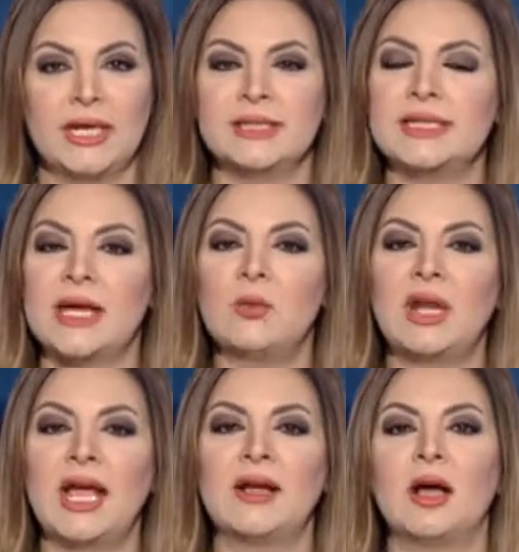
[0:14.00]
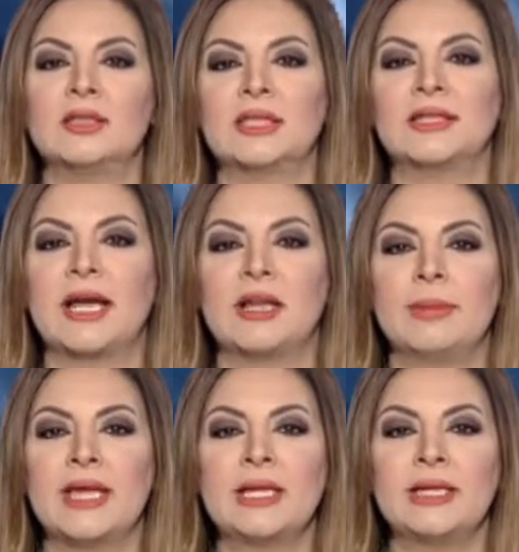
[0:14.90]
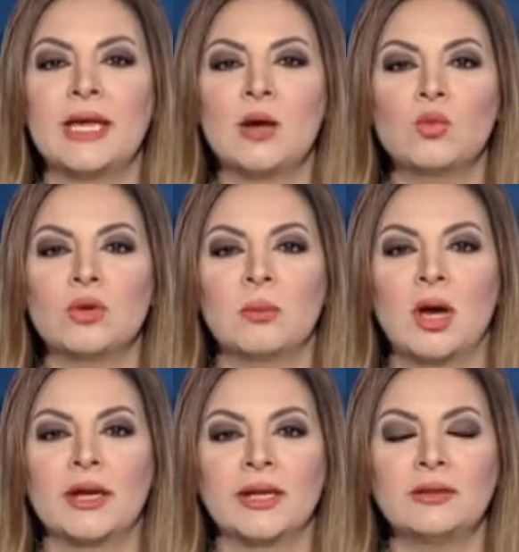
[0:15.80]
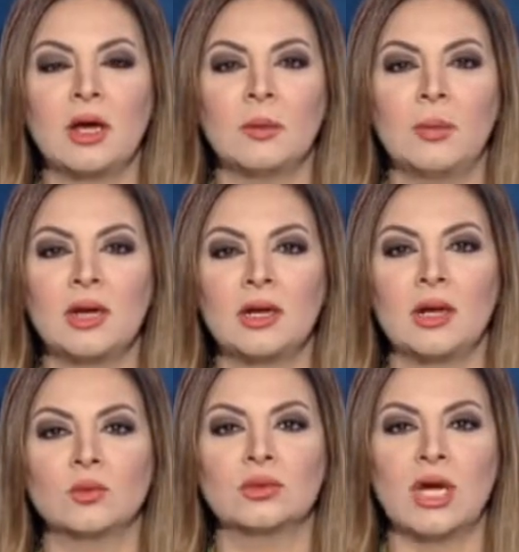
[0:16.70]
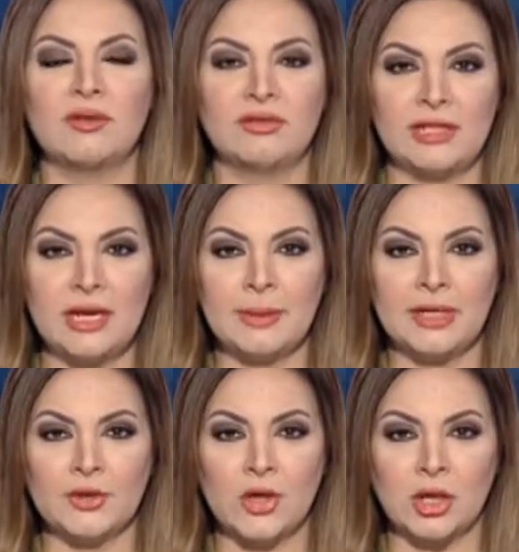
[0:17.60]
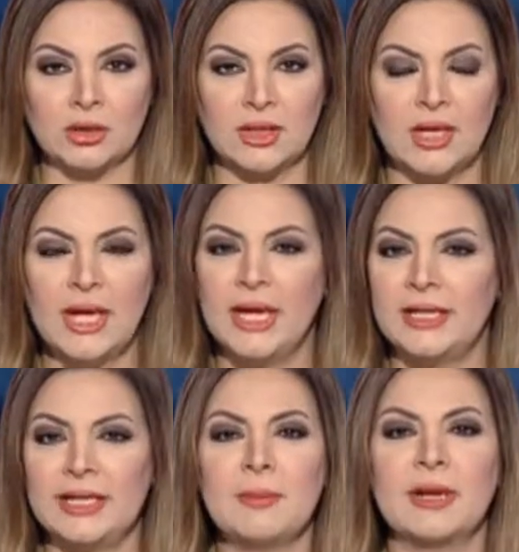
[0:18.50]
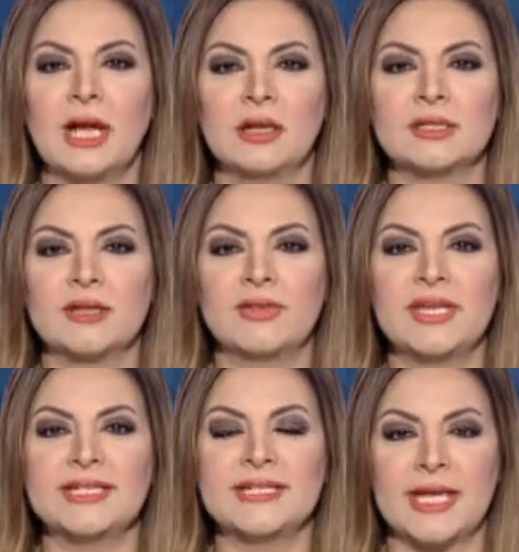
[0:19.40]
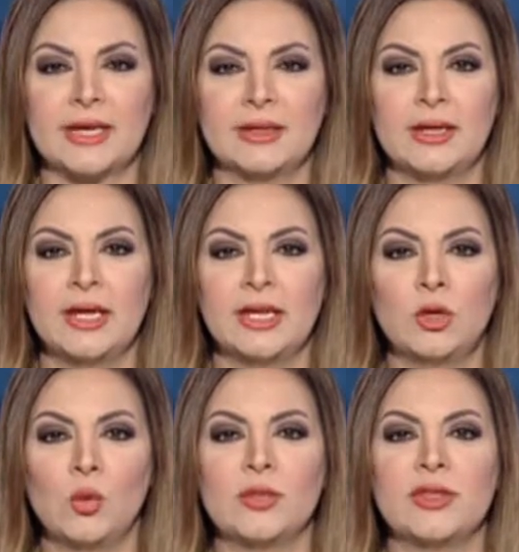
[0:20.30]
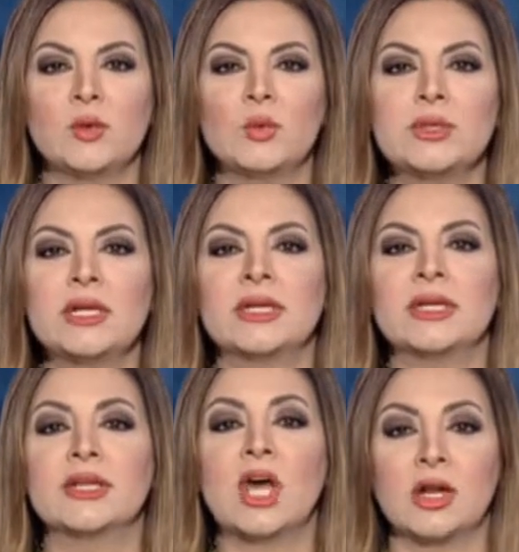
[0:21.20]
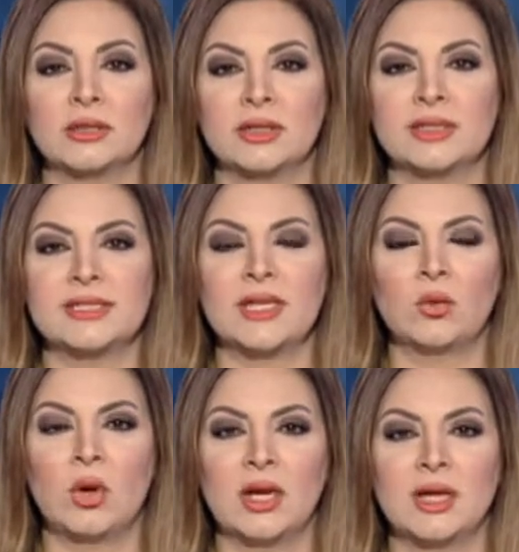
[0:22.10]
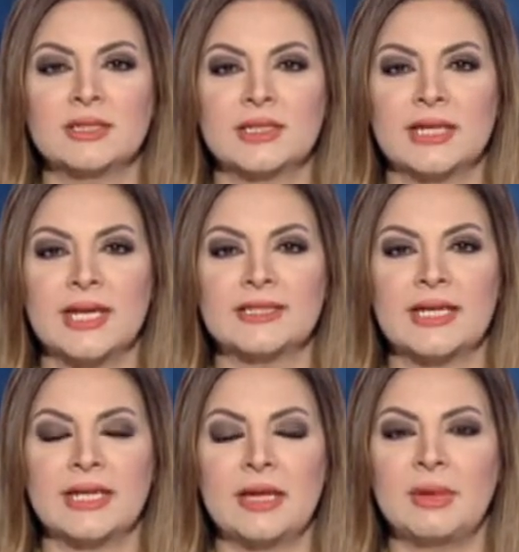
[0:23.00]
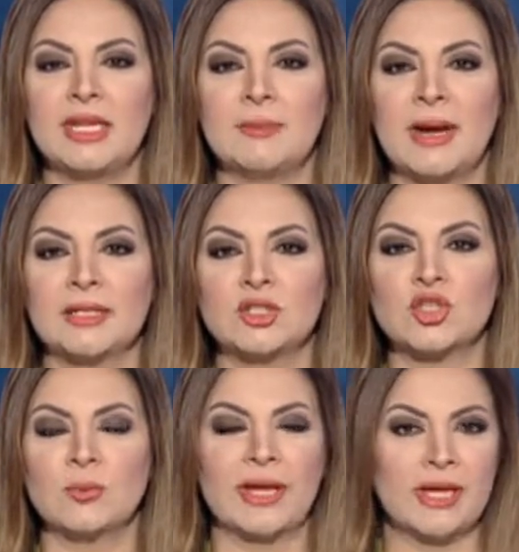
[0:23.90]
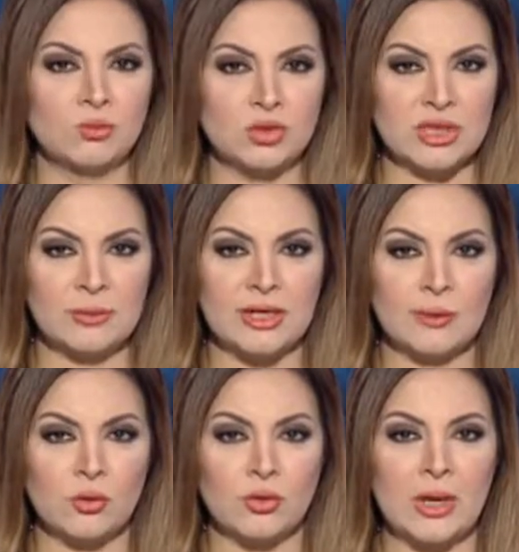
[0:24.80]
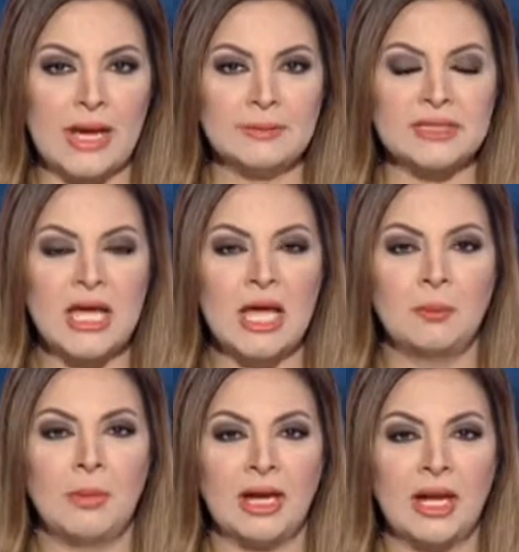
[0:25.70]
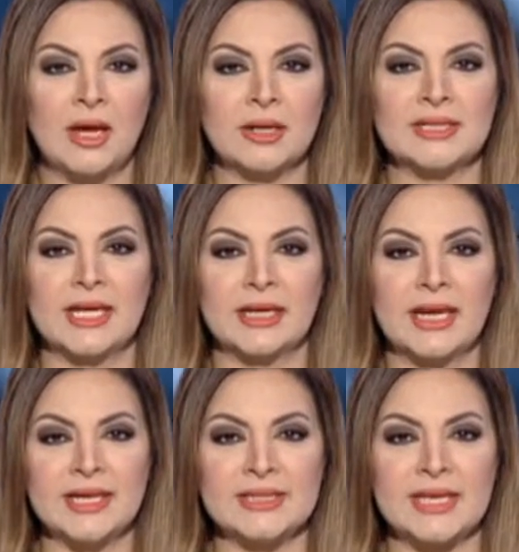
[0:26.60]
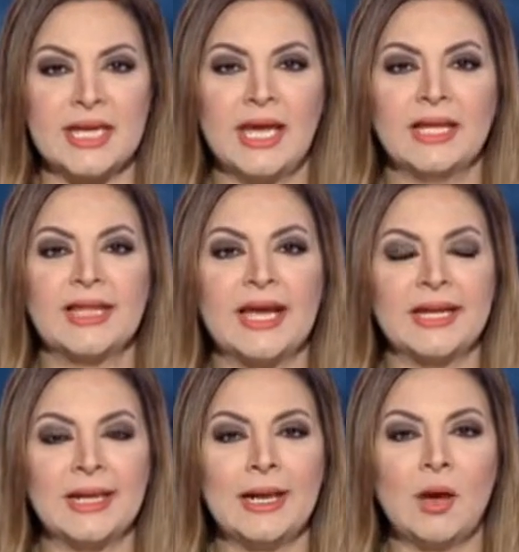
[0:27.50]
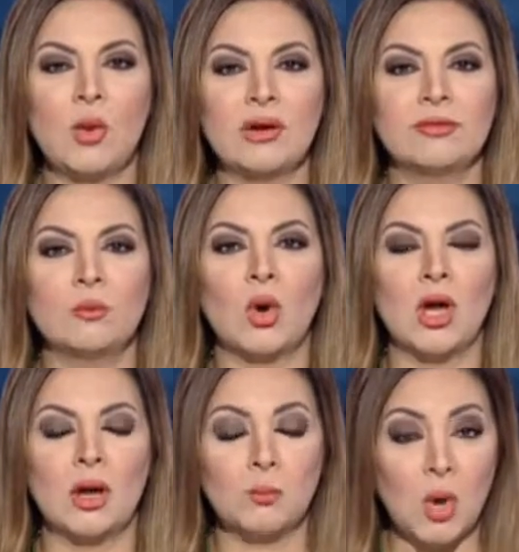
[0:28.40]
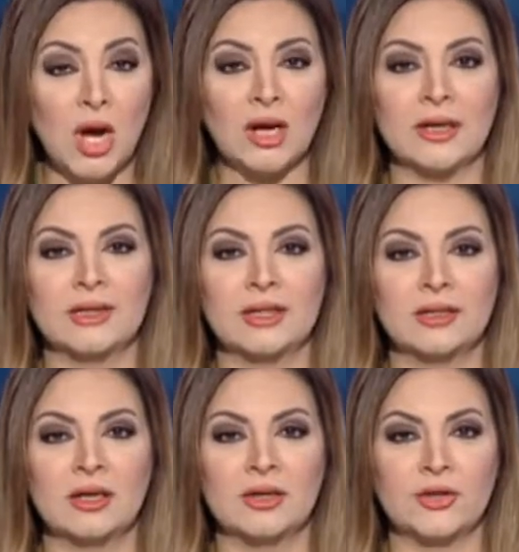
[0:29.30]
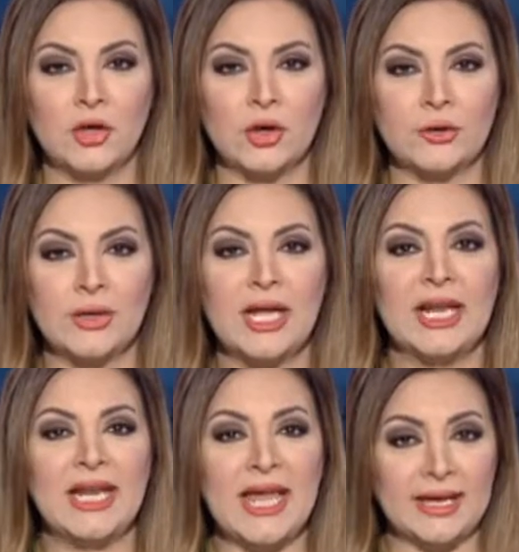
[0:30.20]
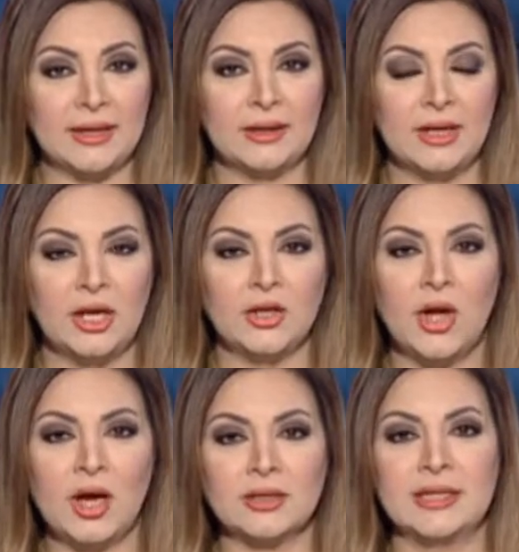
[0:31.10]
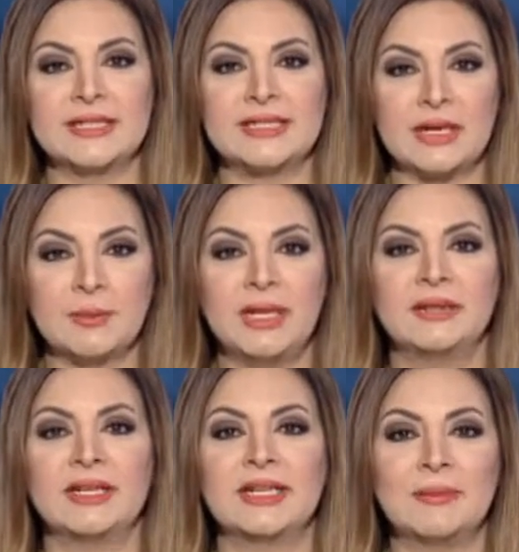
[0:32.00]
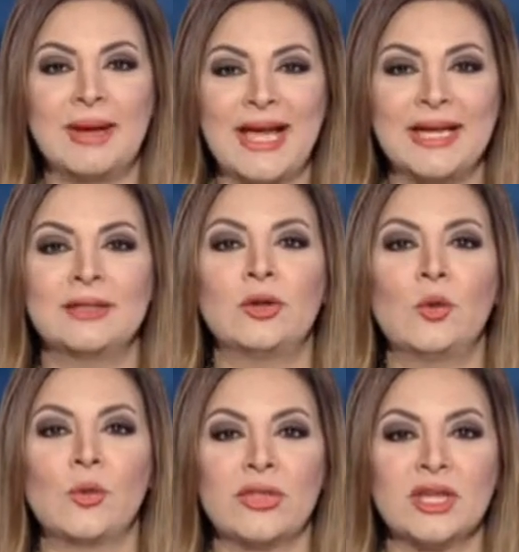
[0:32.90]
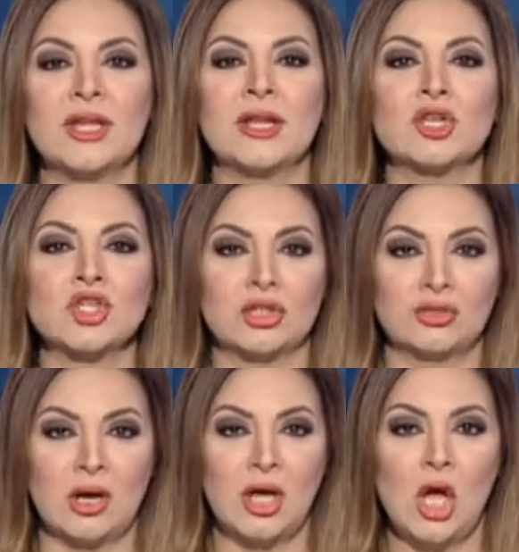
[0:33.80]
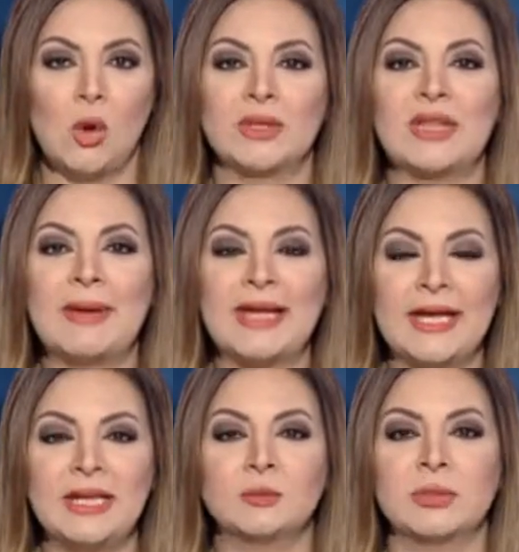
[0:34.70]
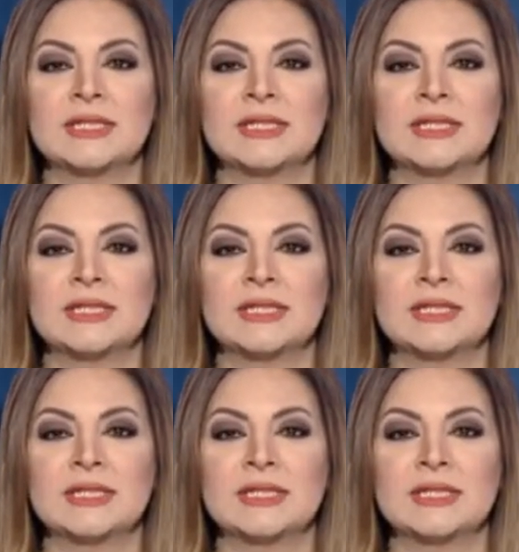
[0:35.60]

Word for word: دي أول حاجة خطرت على بالي أول ما قريت أخبار الأوضاع في اليمن النهاردة اليمن على صفيح ساخن الحوثيون النهاردة استولوا على قصر الرئاسة اليمني بعد اشتباكات مستمرة منذ الأمس مع الحرس الرئاسي تخللها وقف مؤقت لإطلاق النار لكن النهاردة استكملت الجماعات الحوثية نشاطها وتمكنت من